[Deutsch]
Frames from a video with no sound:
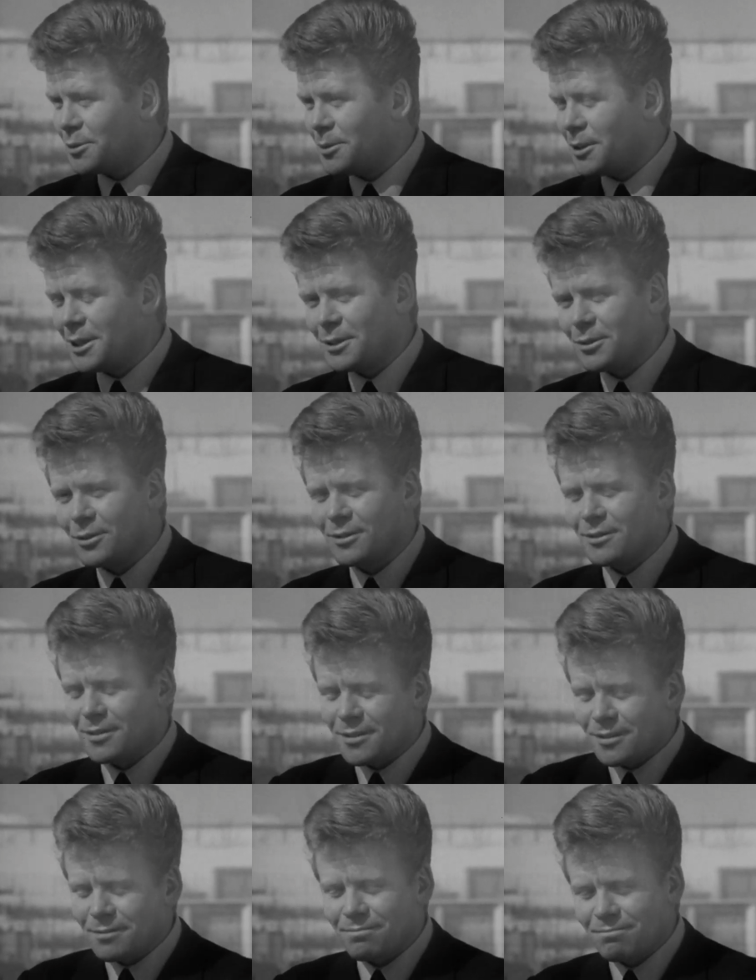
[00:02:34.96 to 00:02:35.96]
gespielt und
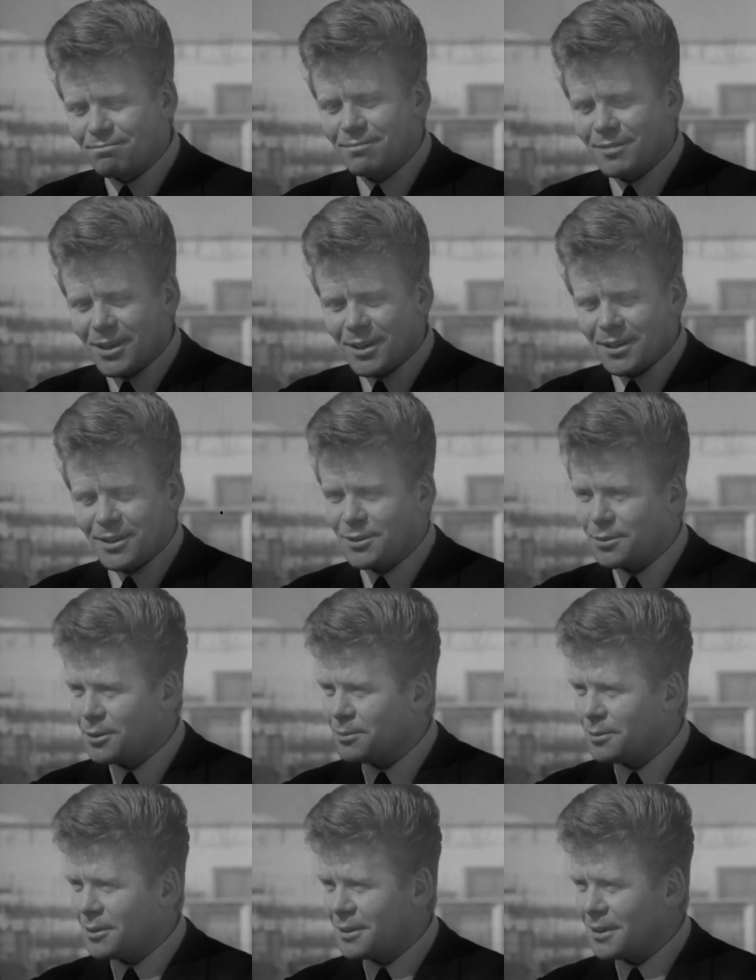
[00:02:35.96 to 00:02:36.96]
Sie mögen wird,
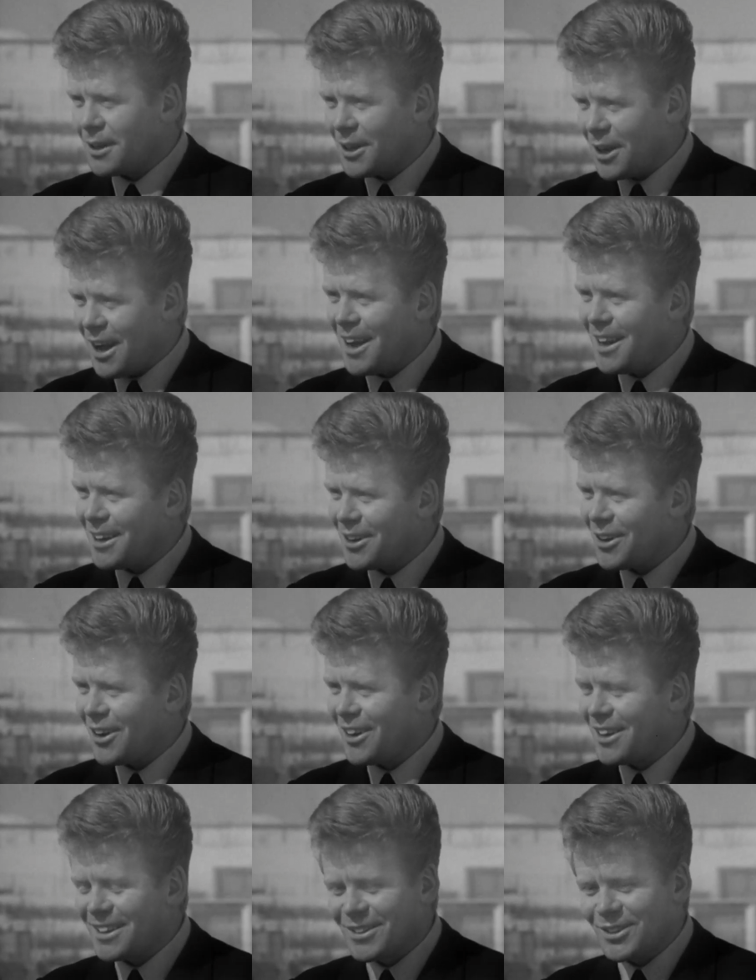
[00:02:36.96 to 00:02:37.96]
München also ja, auch. Ja,
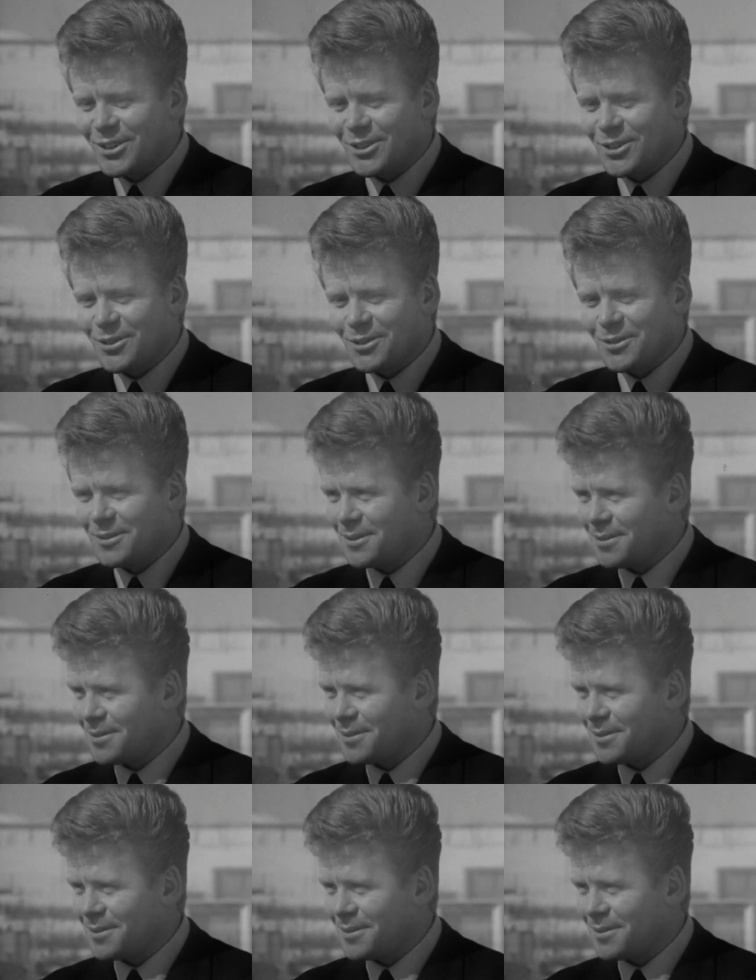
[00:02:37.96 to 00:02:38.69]
gut. Und